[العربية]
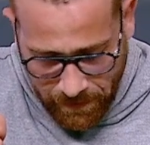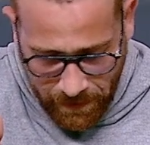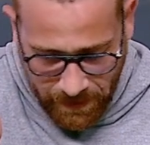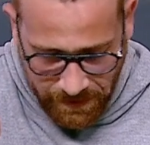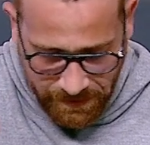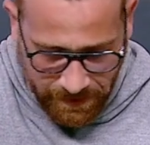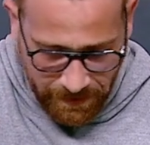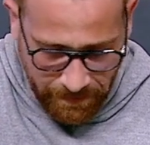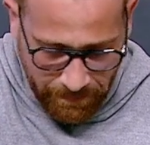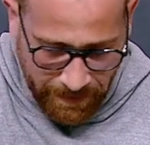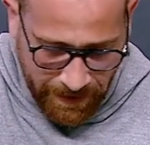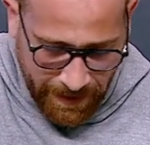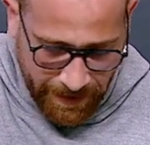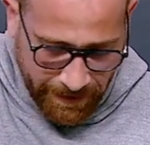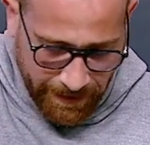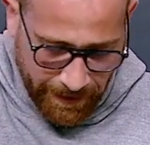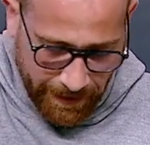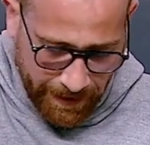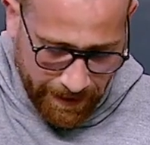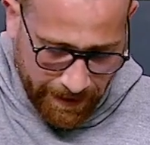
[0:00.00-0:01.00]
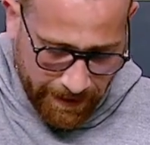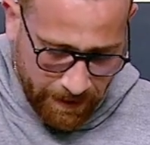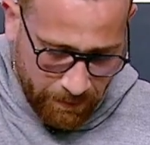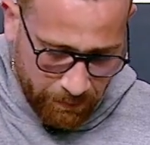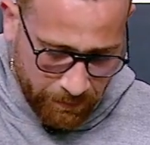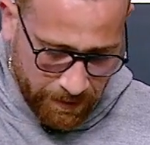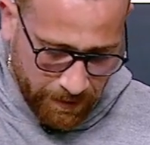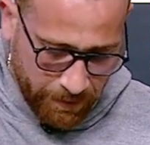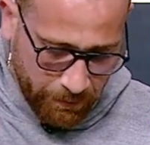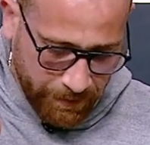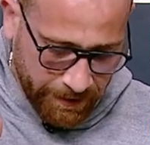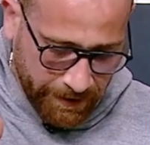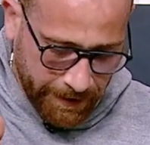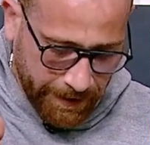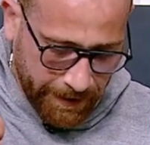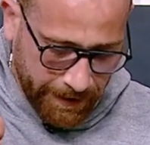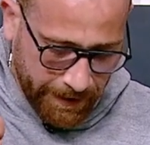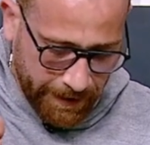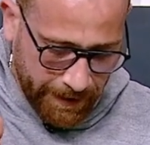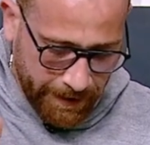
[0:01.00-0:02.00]
اصل مهني حاجه وت... آه.
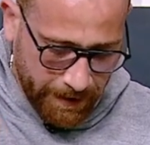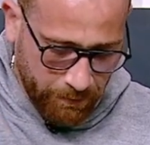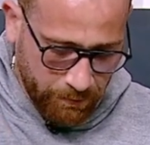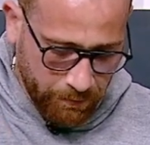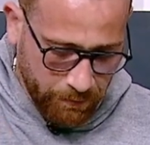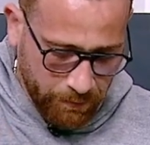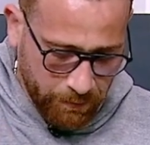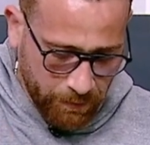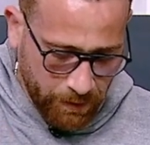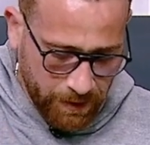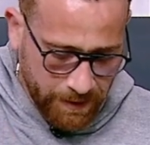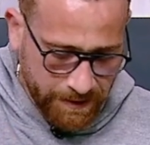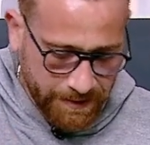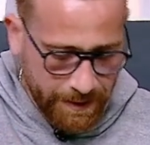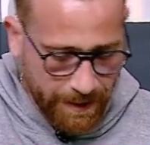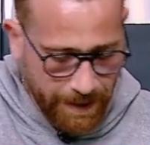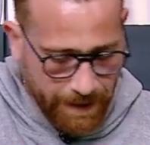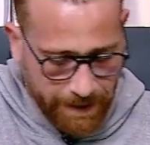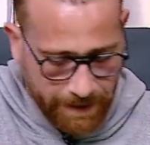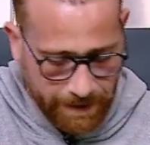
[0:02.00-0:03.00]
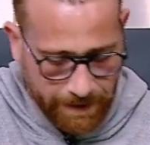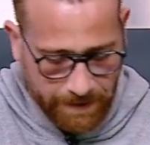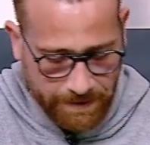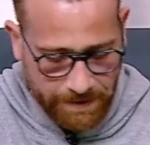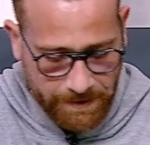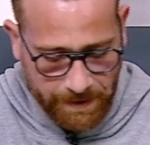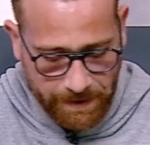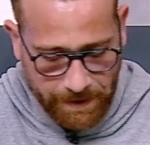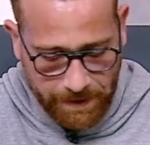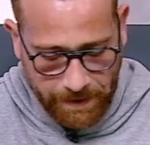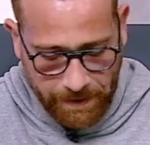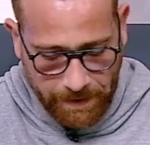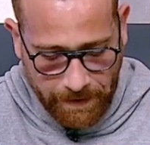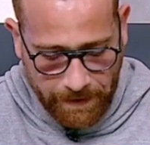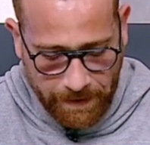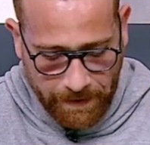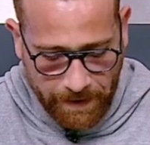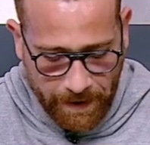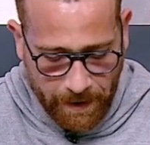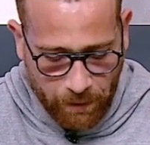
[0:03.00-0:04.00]
وتاريخ حاجه والنقلاص حاجه يعني اصل أوه.
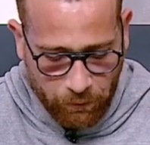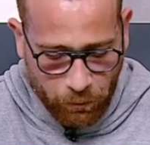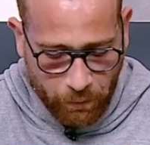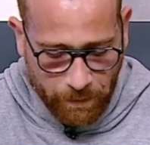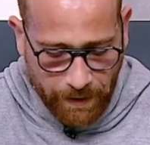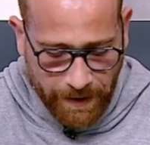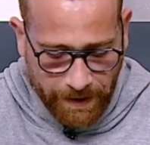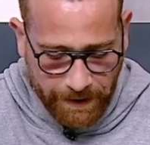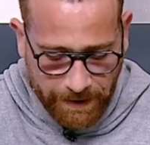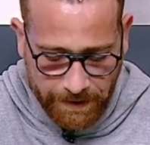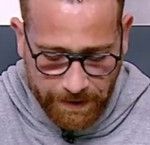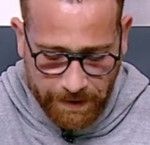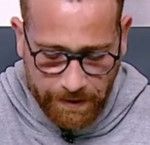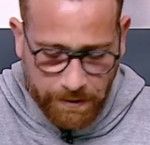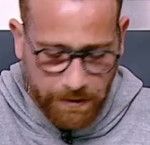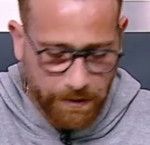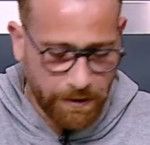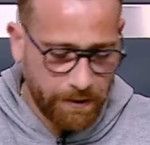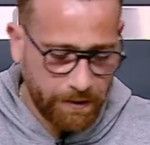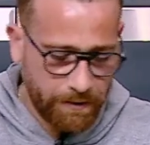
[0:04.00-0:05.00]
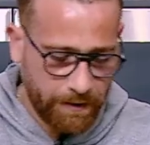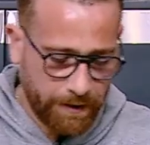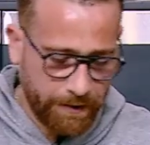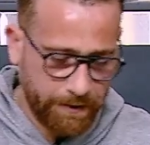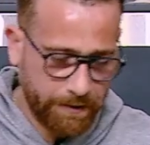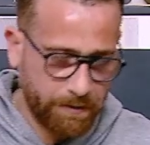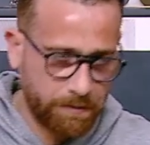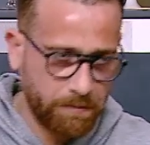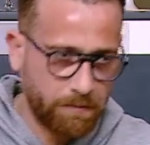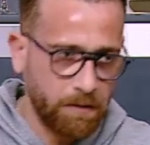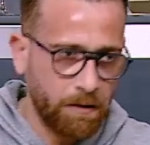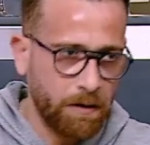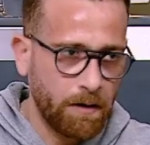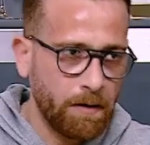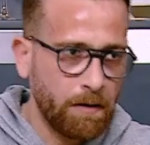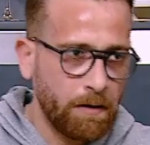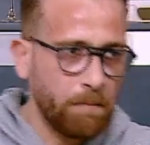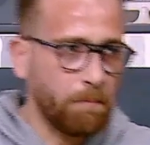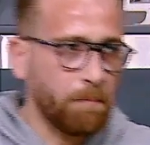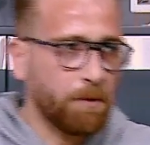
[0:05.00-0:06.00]
ان انا اخده مهني دي دي يعني
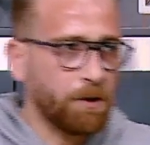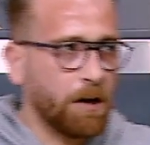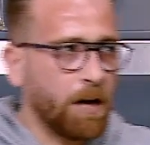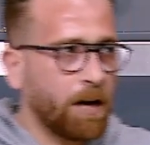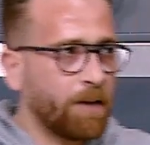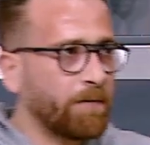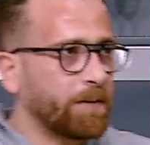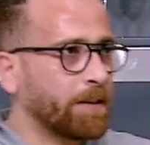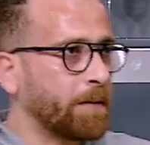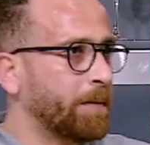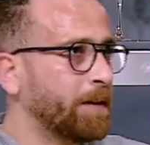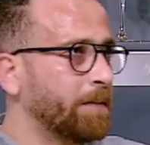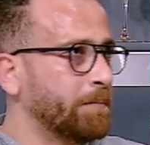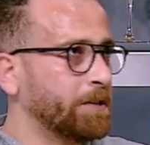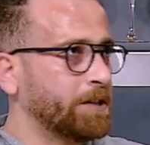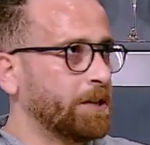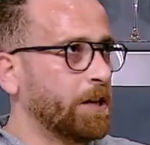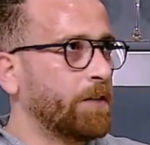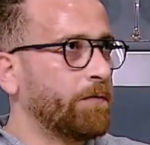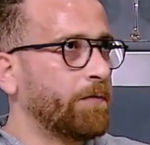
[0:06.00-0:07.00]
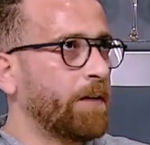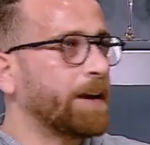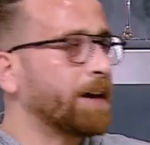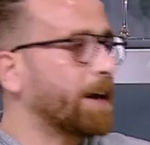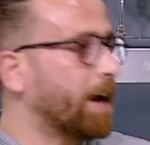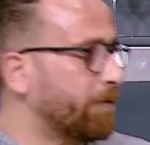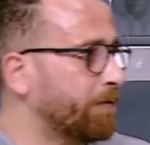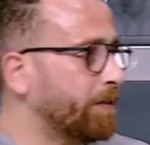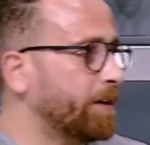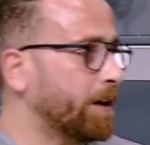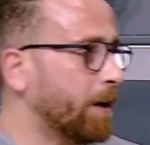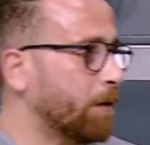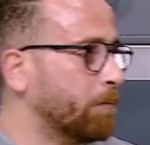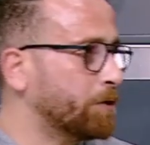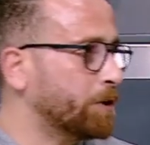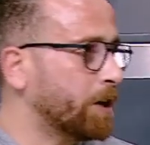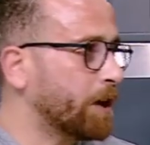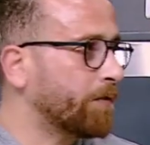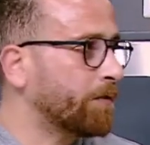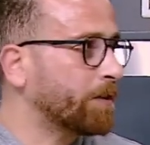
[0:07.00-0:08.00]
مم. مش هعرف أتم... مش هعرف انجح فيه او
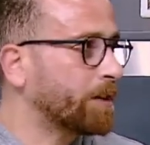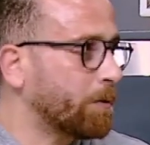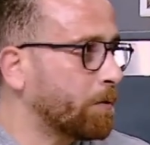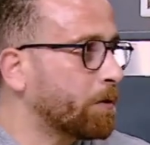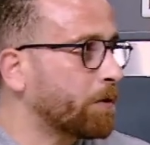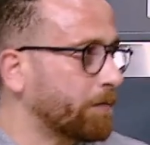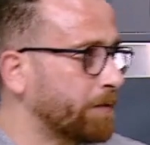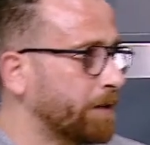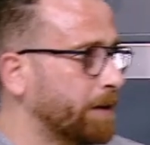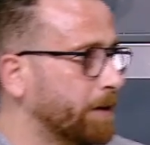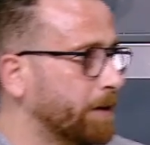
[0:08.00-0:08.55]
مش هعرف اطور فيه